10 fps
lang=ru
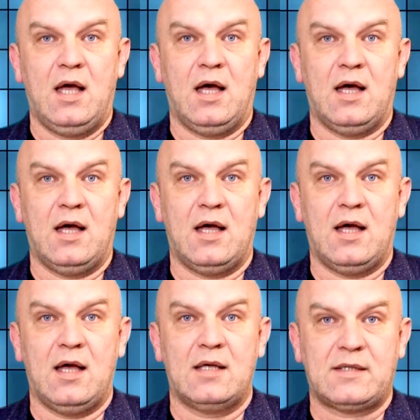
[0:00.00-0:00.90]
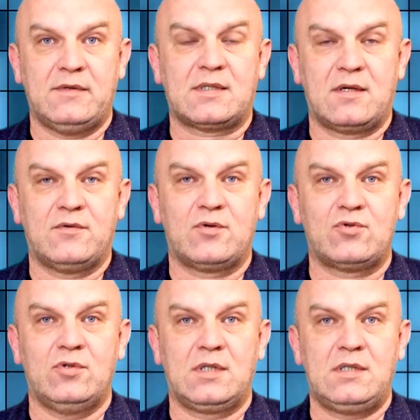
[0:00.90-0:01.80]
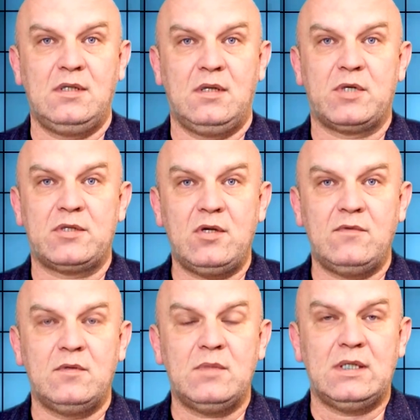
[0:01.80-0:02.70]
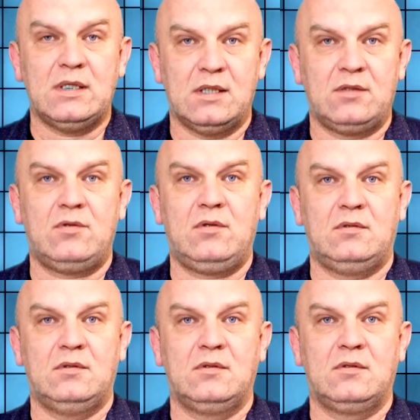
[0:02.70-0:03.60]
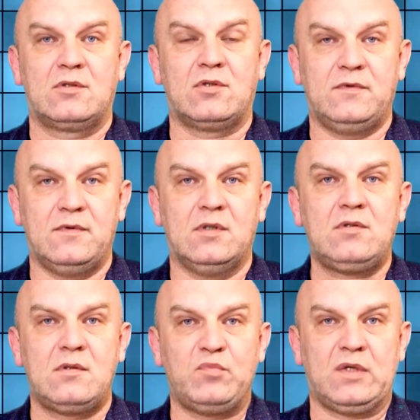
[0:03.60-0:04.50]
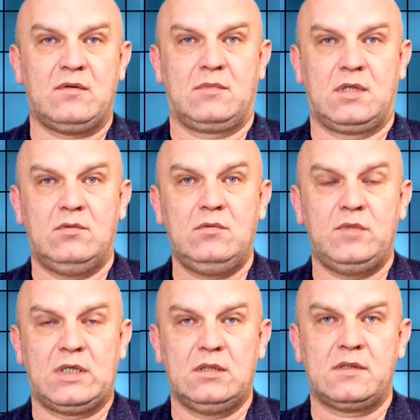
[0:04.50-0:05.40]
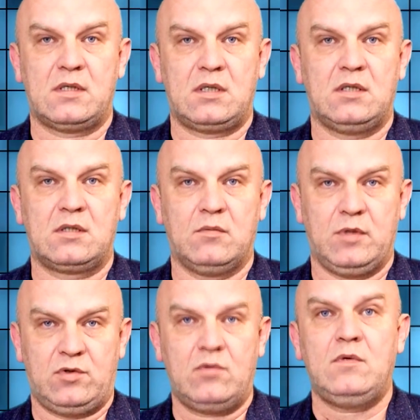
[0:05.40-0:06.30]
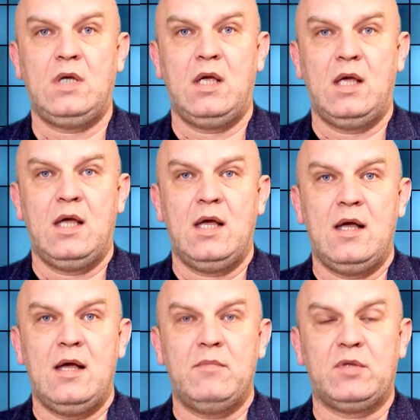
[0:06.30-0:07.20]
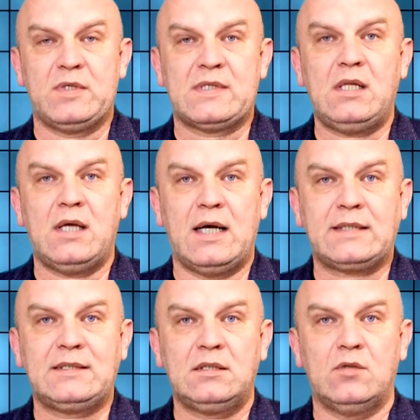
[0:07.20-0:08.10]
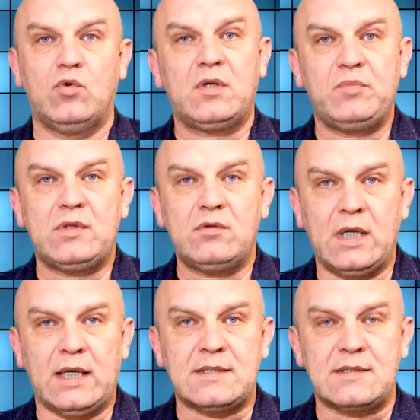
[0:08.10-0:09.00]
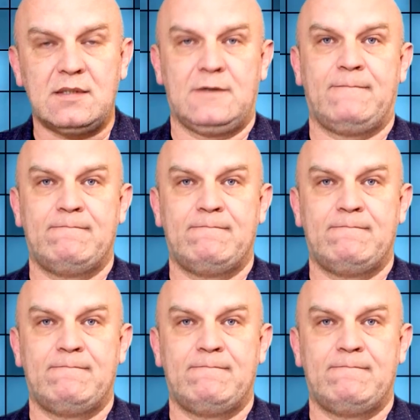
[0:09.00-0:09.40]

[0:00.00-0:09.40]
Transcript: а, советских вооруженных сил обращаю внимание на то, что в 1991 году Михаил Сергеевич Горбачев подписал акт о капитуляции